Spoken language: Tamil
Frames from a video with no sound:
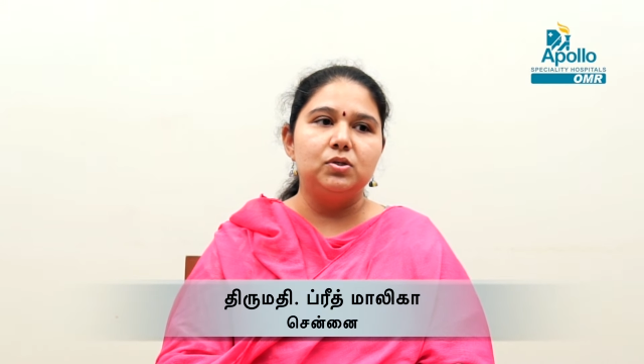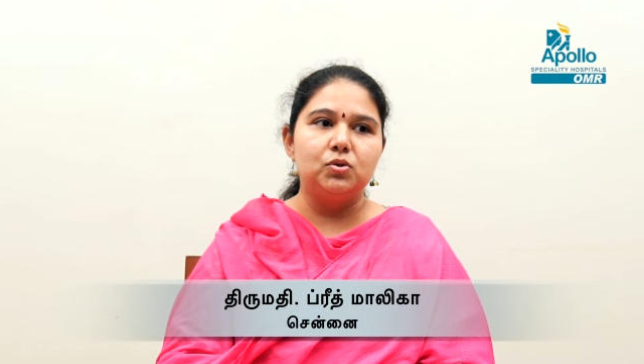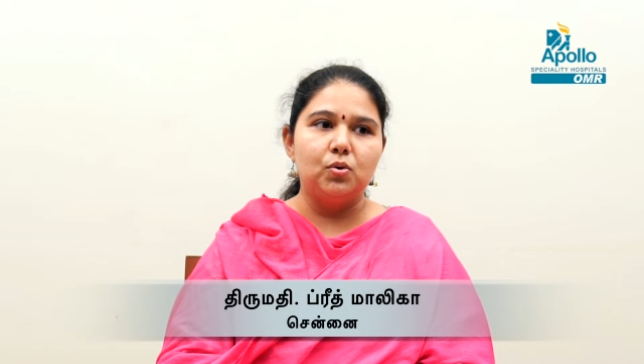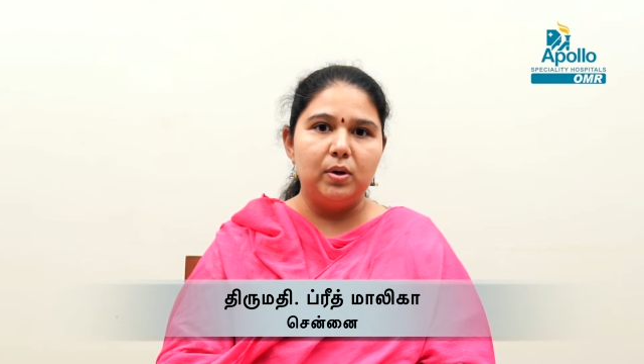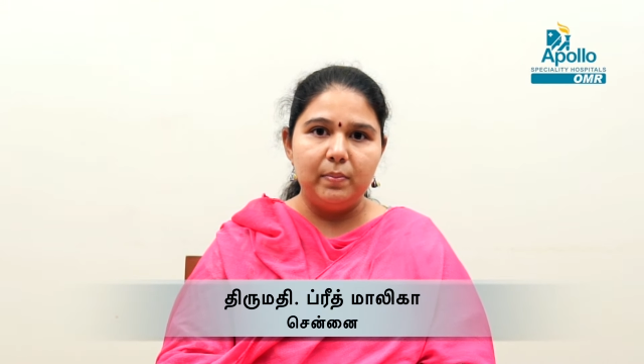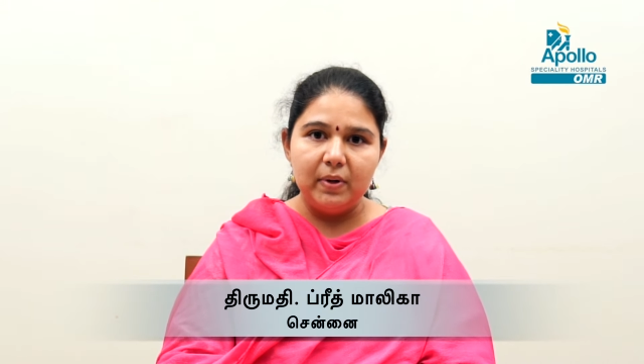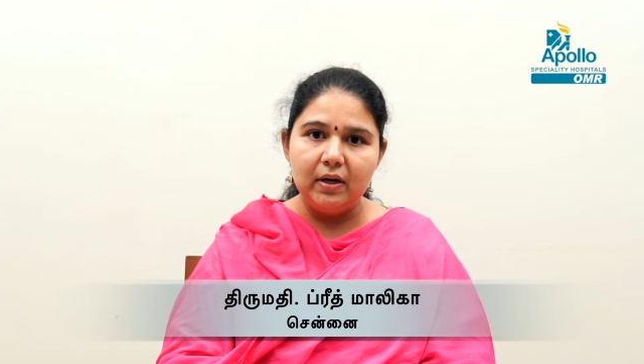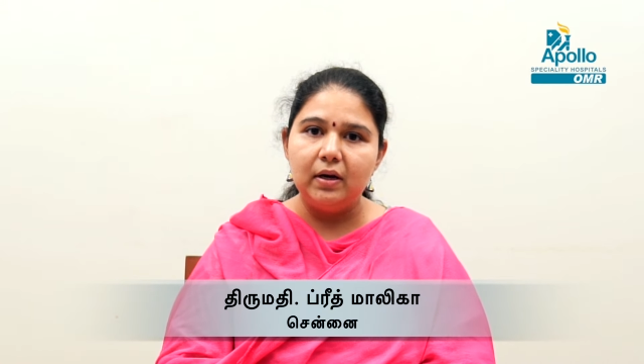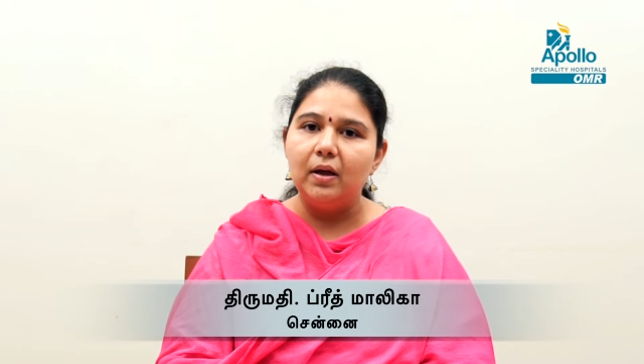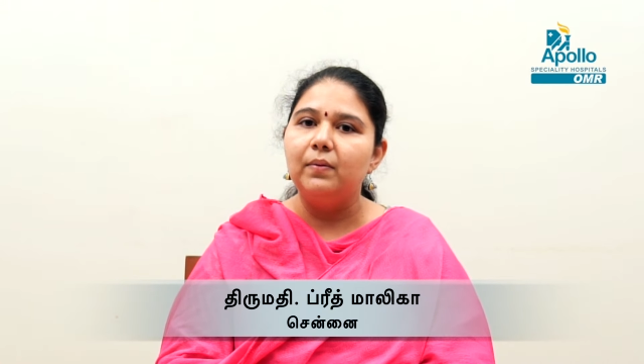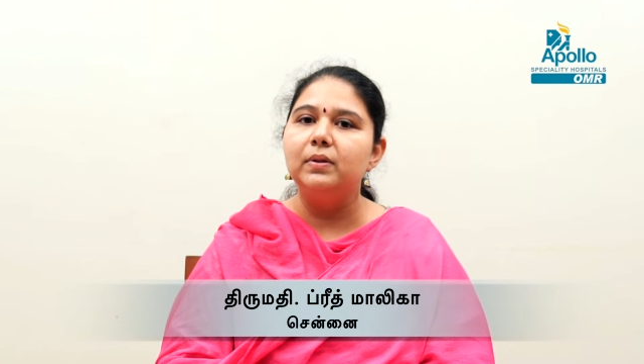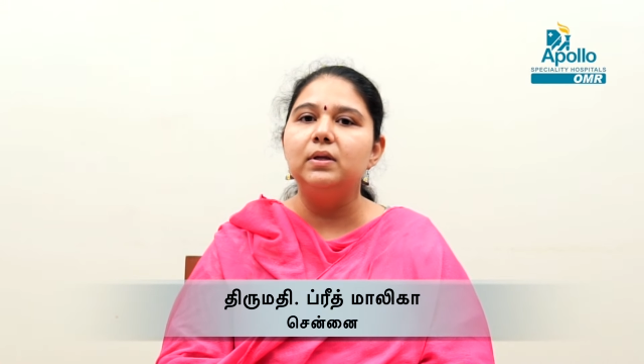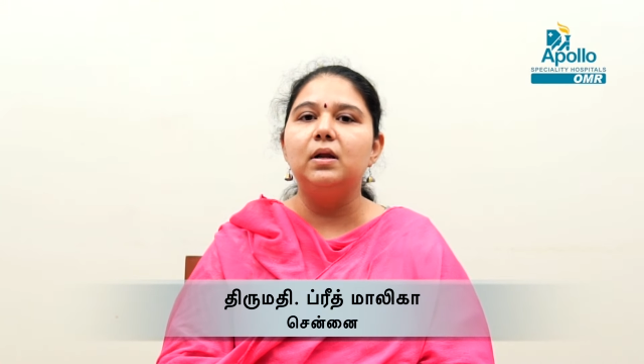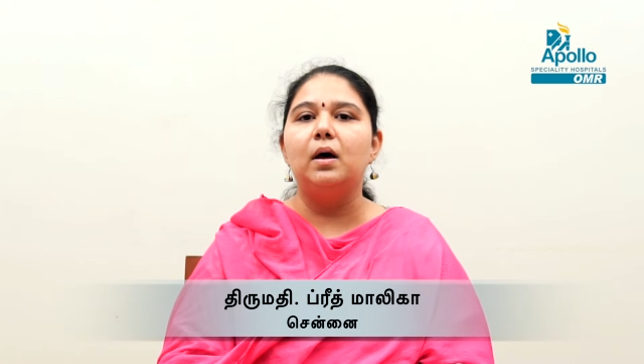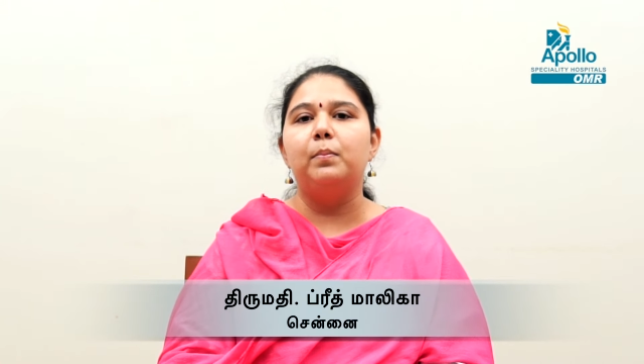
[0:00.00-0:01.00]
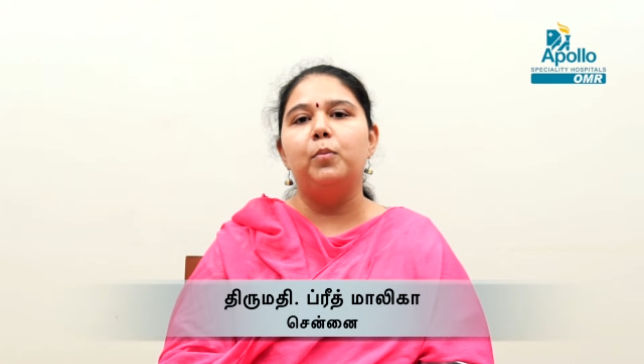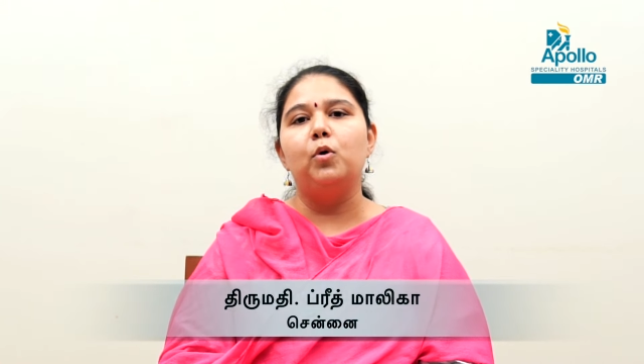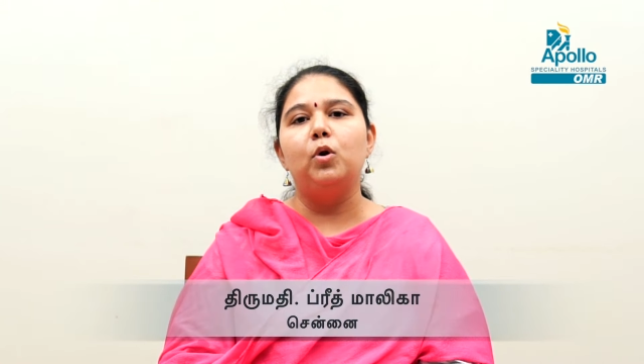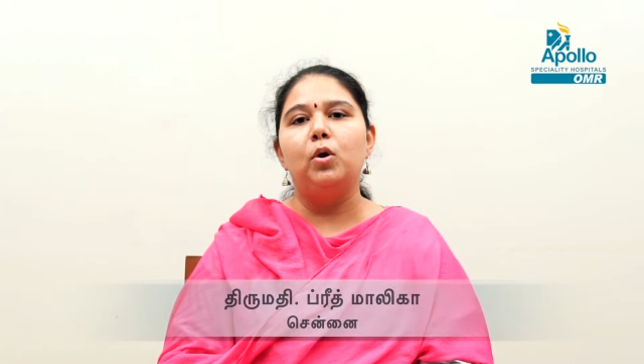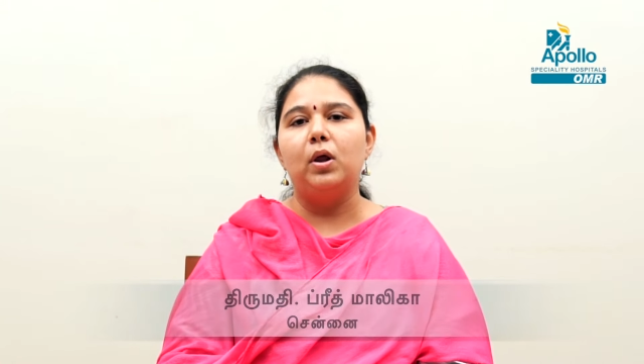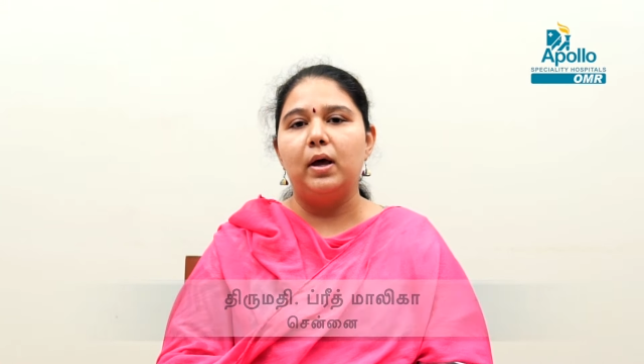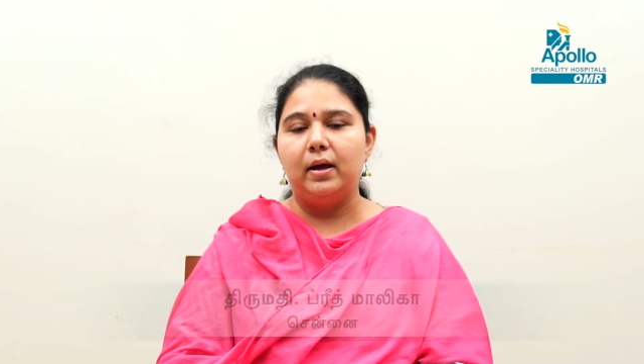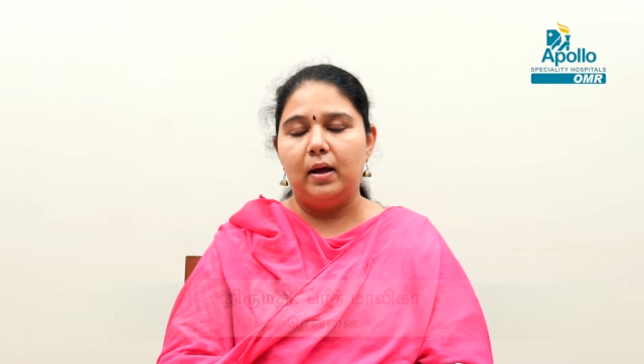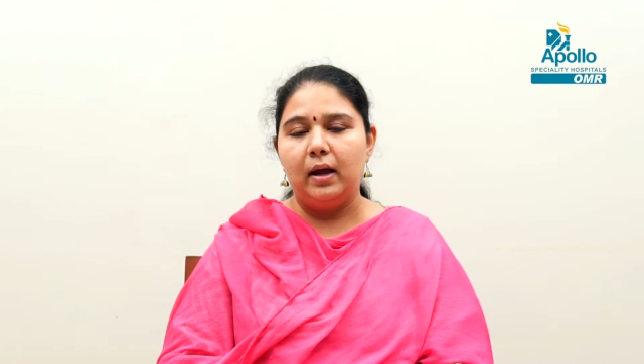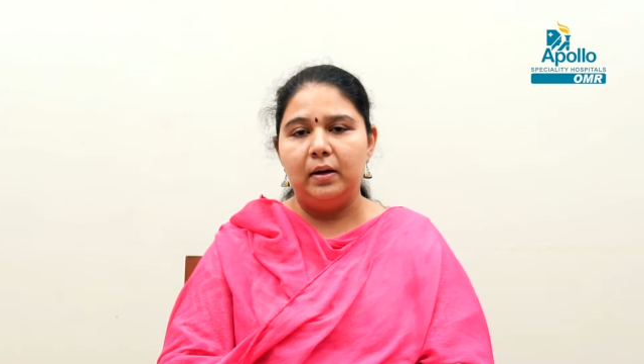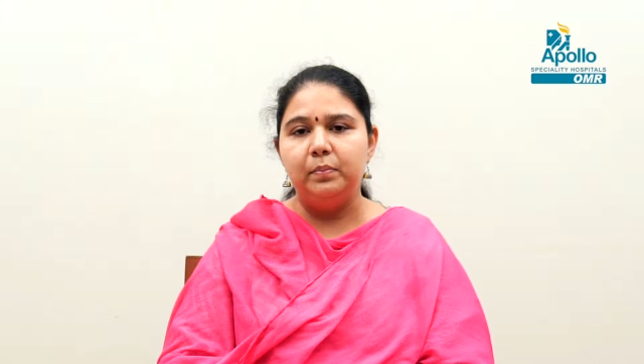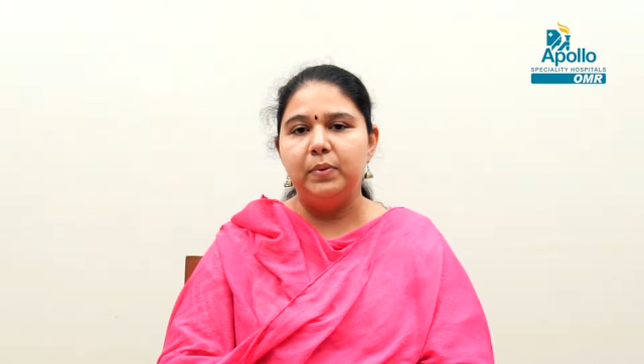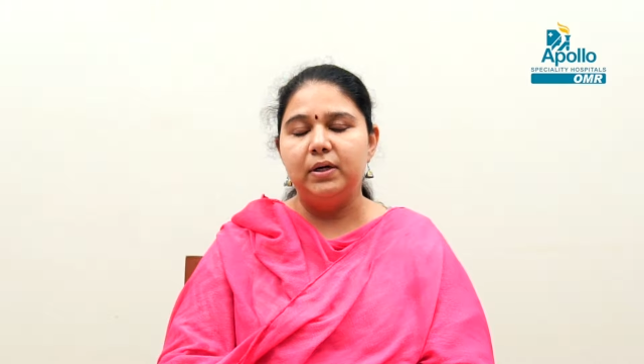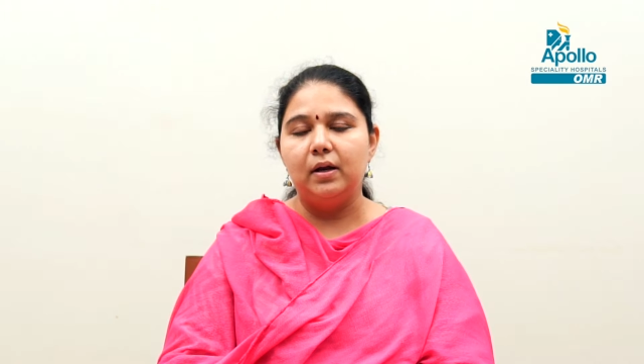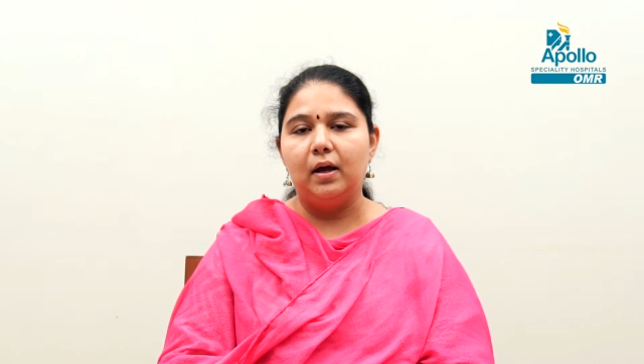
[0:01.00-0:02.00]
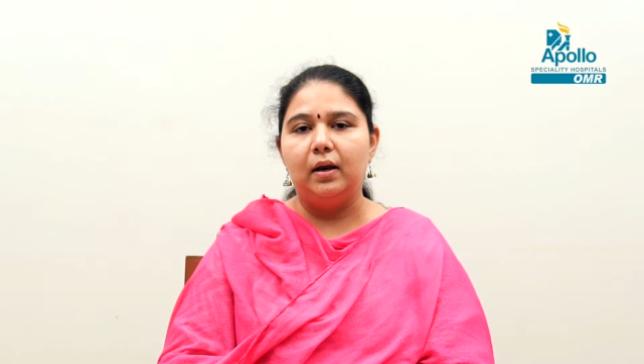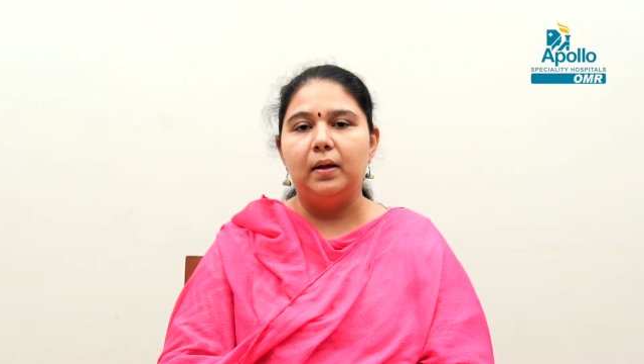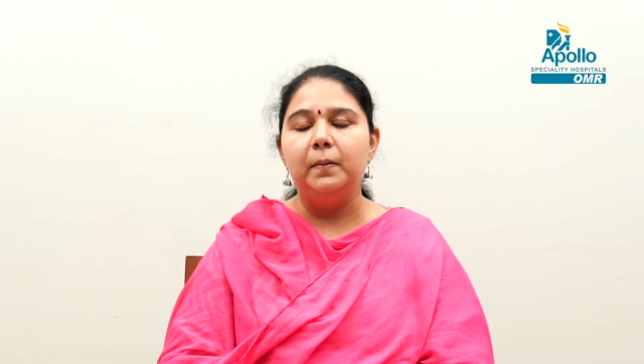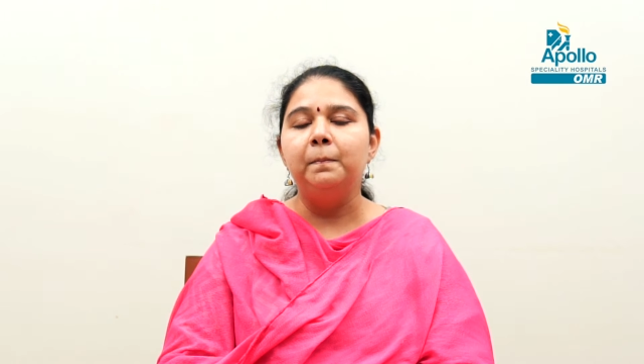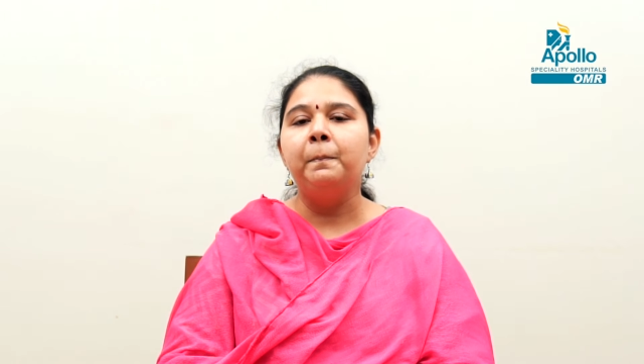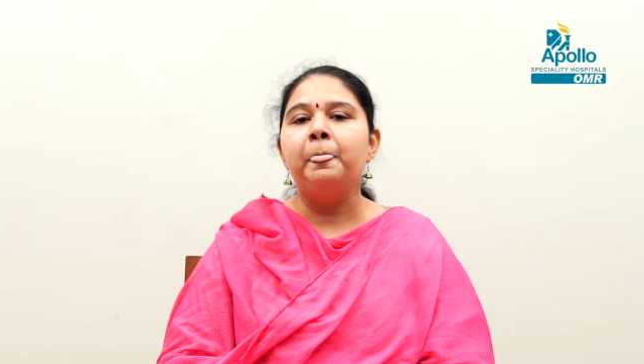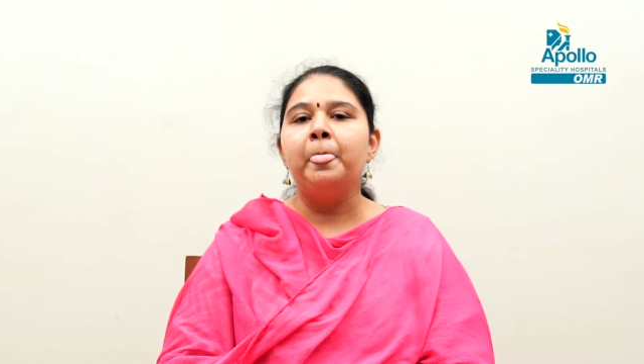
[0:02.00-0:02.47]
ஸோ இமீடியட்டாக வந்து நான் அப்போலோவில் அட்மிட் ஆனேன்